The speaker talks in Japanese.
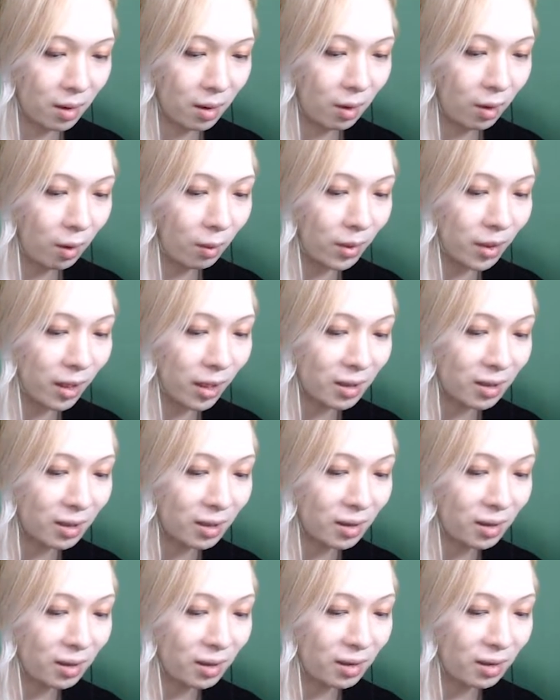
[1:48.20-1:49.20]
お股が
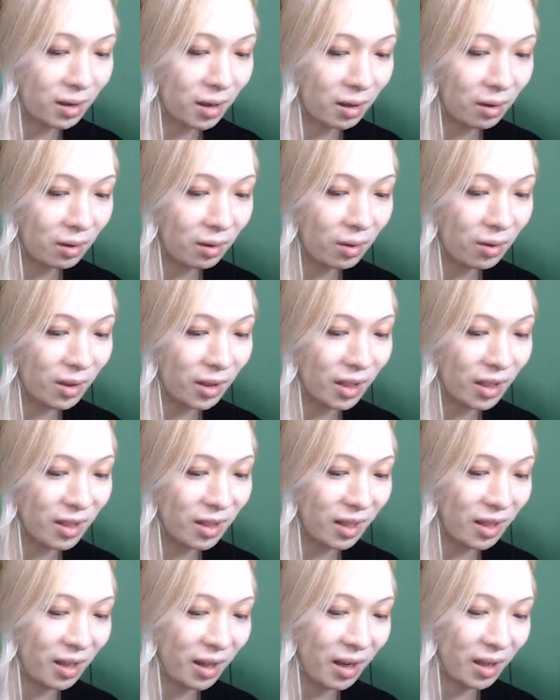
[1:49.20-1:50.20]
スースーするけど命は
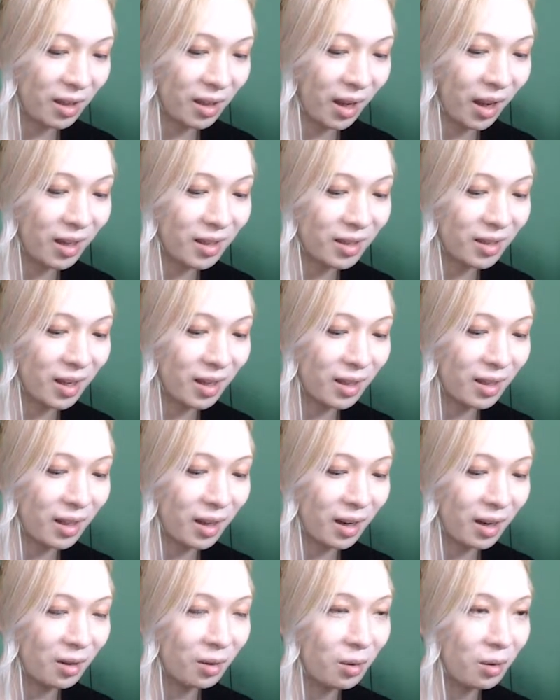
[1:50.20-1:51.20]
助かった。助かった
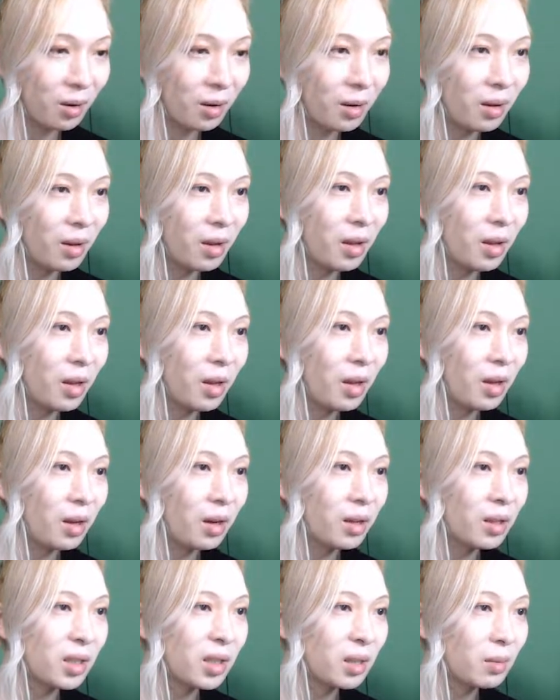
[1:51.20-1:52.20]
な、よく。
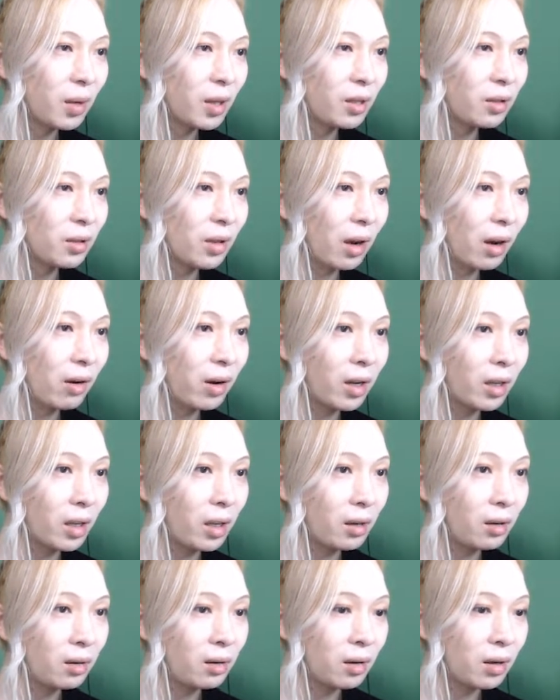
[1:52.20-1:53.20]
妻に疑われて
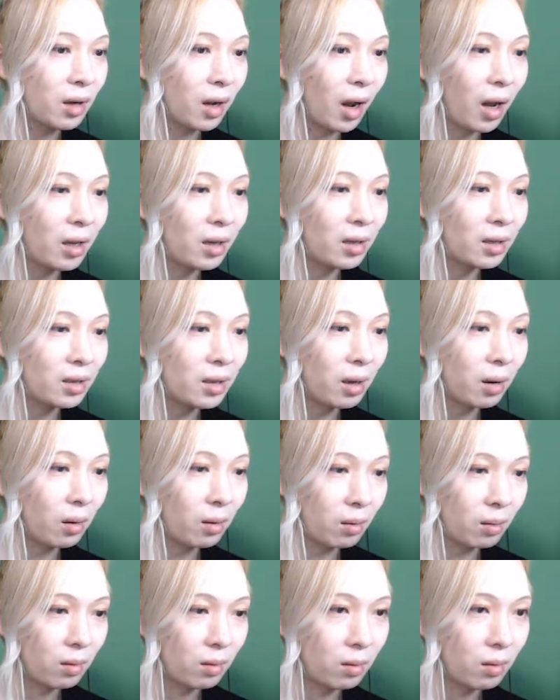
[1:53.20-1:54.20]
いる。回避せよ。
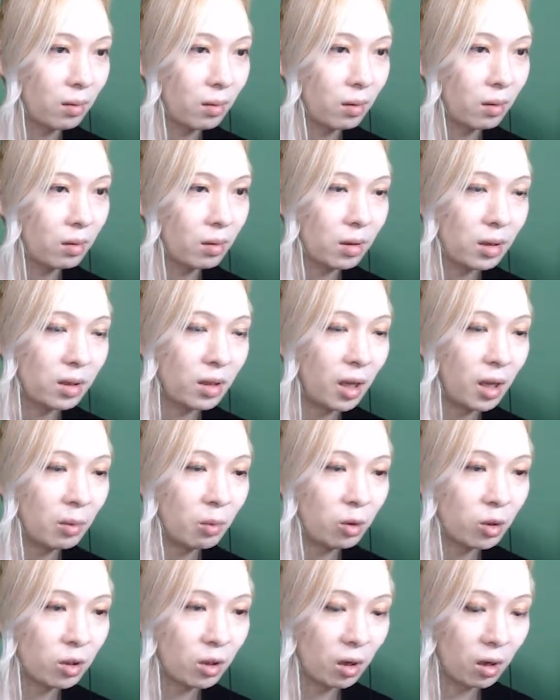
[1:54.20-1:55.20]
荷台
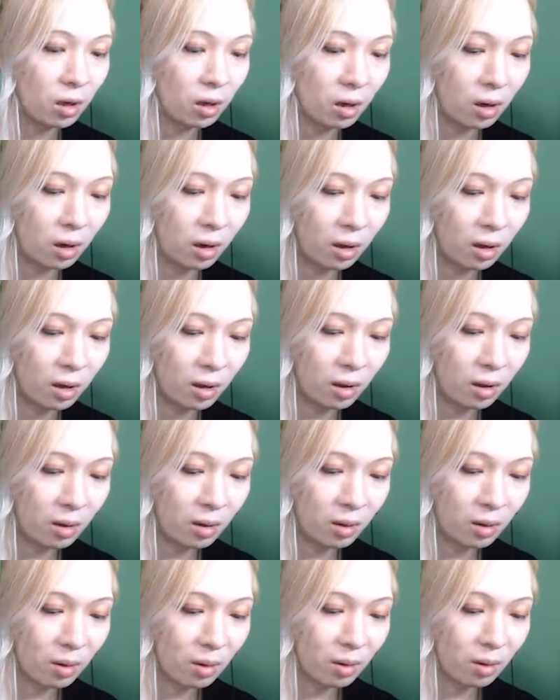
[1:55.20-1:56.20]
持ちか。
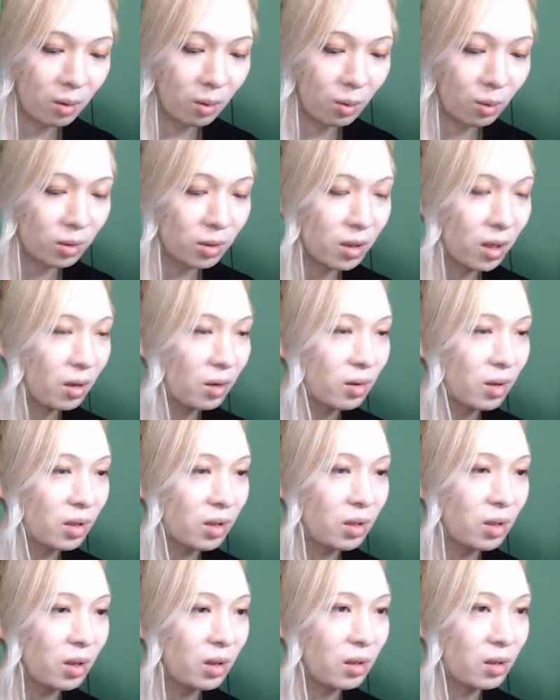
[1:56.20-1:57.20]
おっさんの写
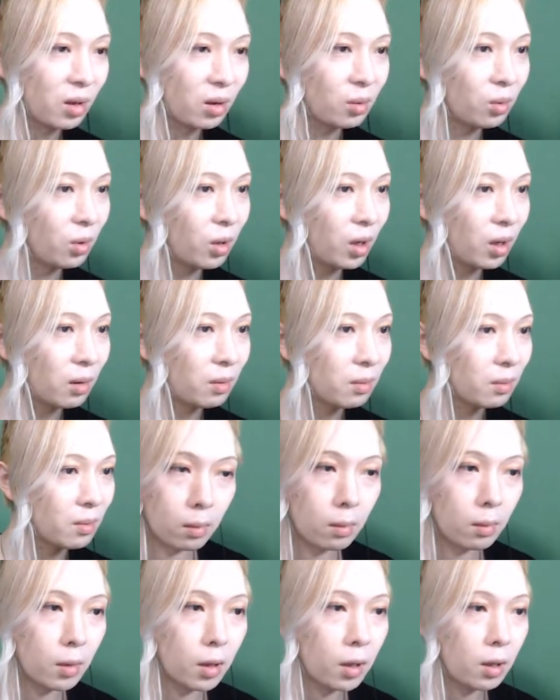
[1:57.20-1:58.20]
真何に使うのこれ。
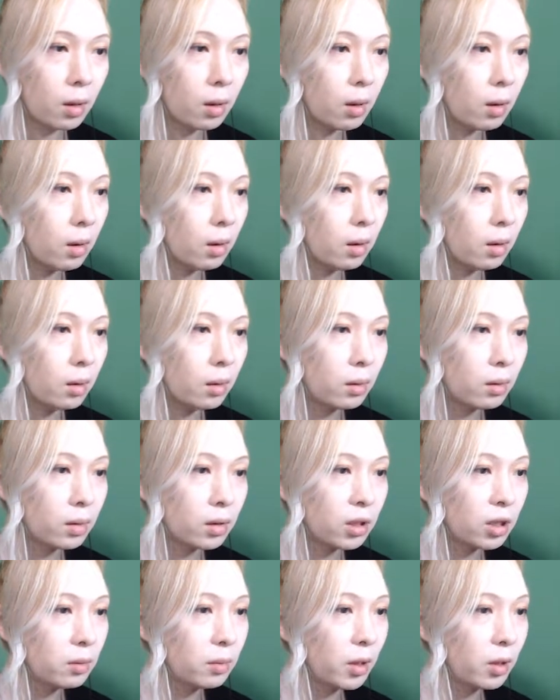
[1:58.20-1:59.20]

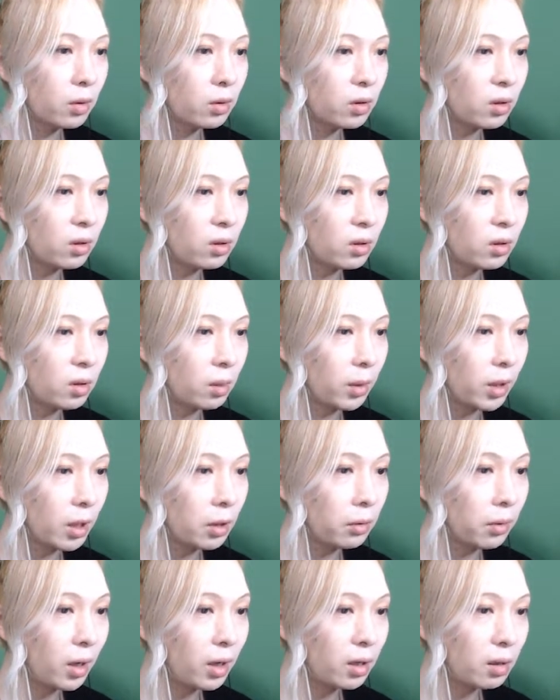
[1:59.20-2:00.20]
妻のすぐそばで
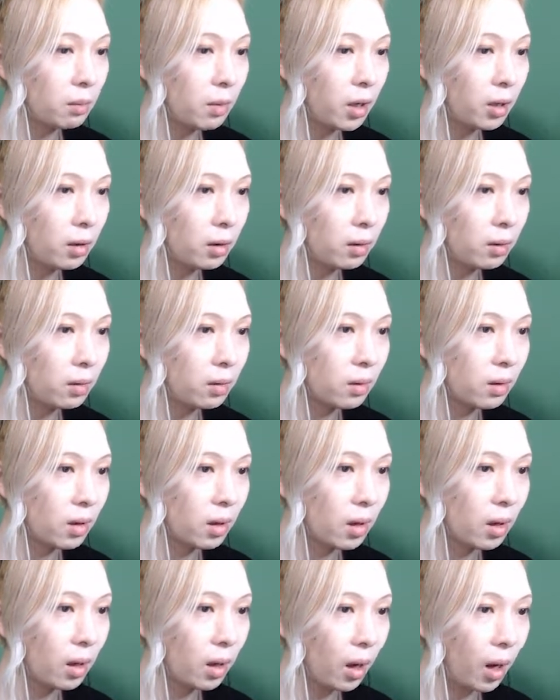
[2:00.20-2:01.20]
浮気メール。
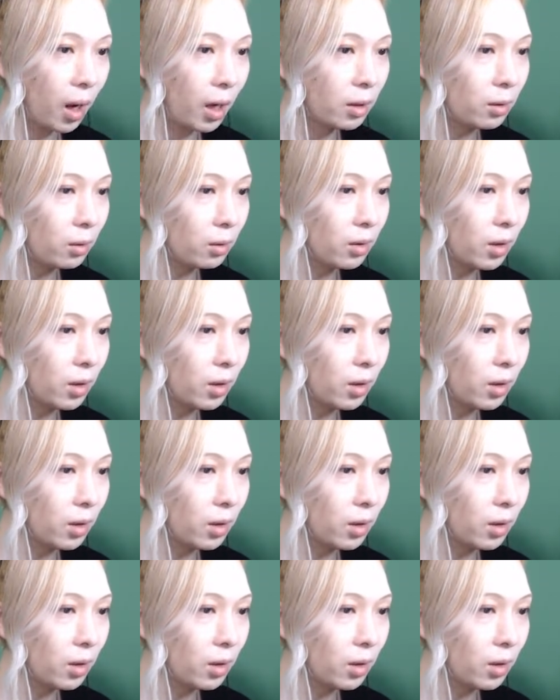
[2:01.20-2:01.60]
背徳